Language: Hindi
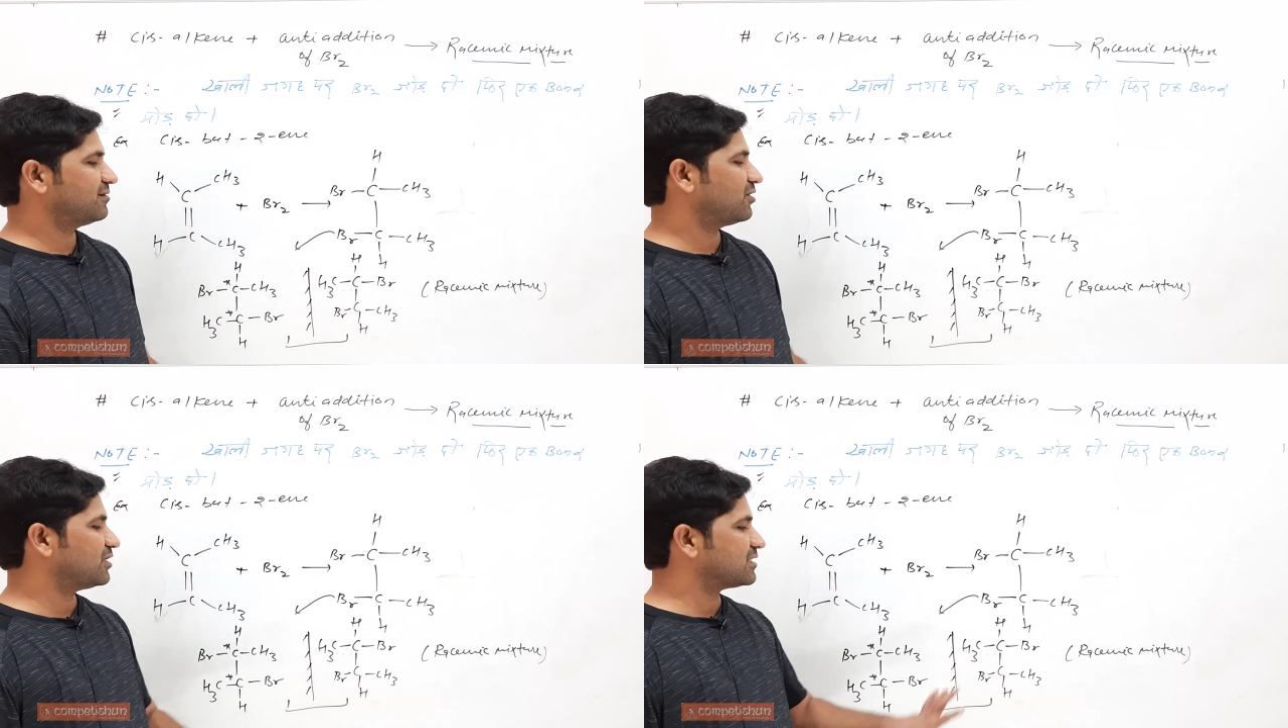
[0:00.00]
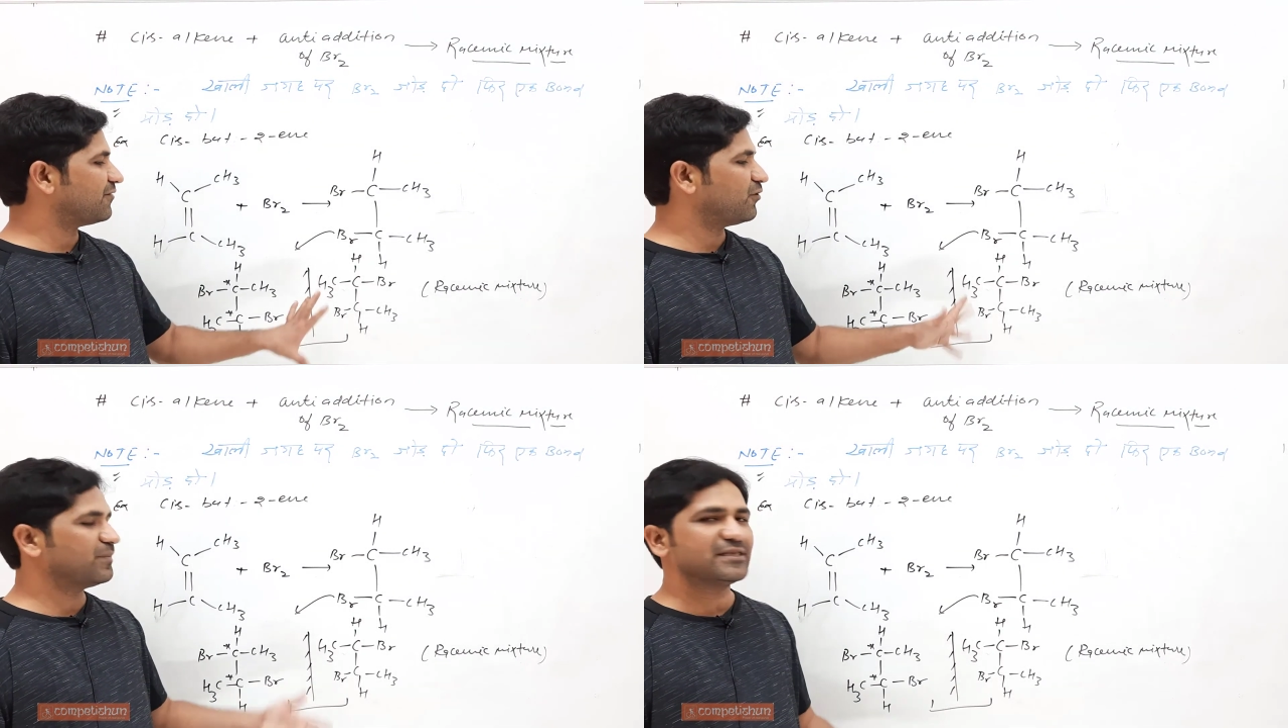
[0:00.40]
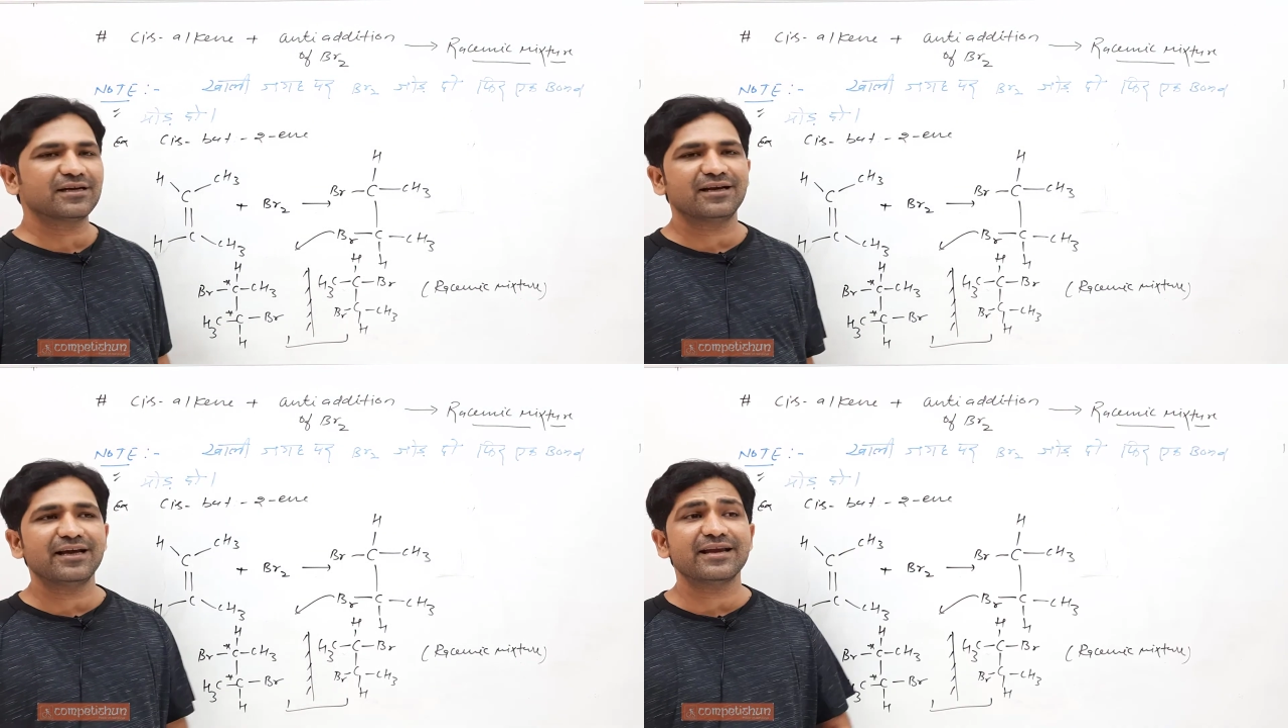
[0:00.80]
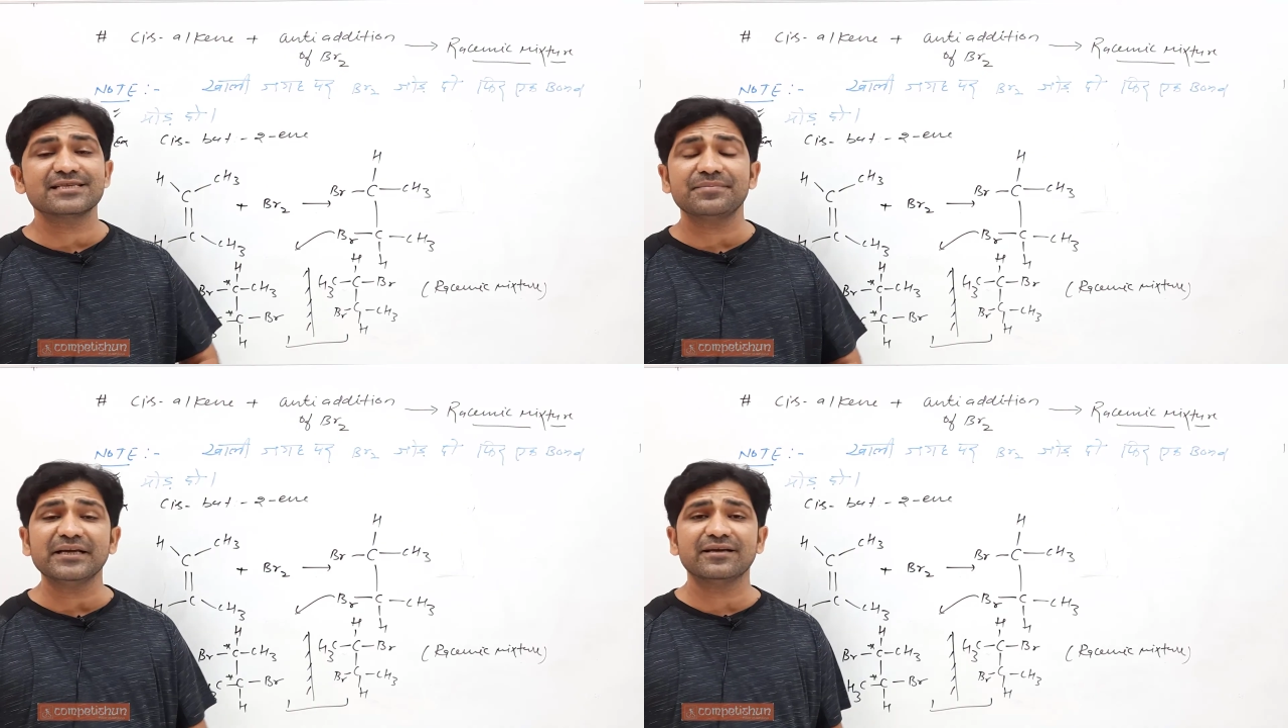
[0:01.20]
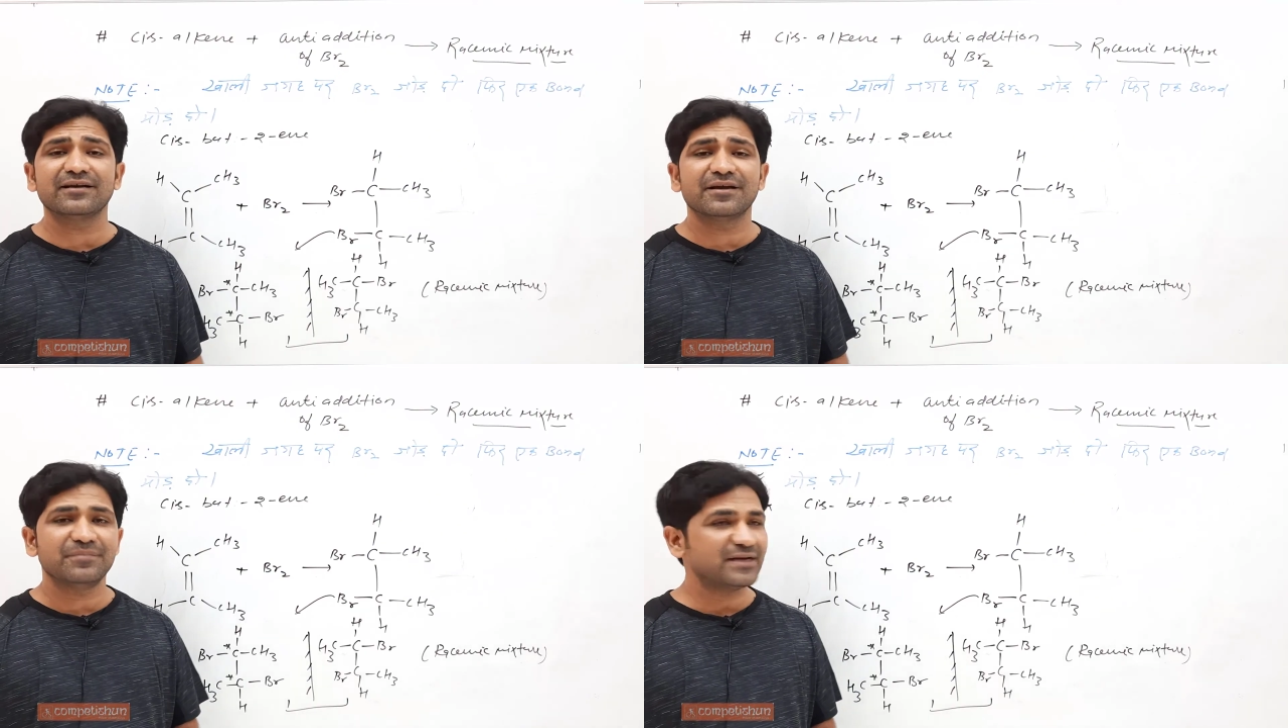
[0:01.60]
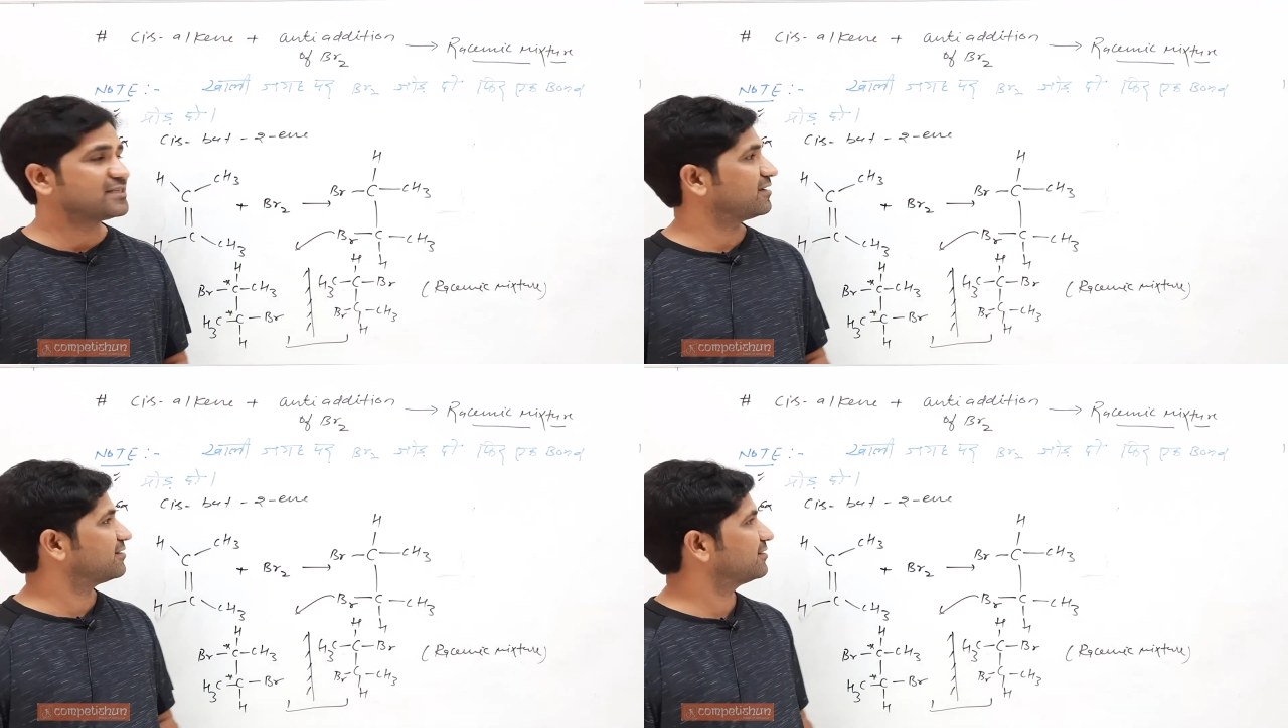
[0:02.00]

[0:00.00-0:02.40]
और किसका फॉर्मेशन कर लिया रेसेमिक मिक्सचर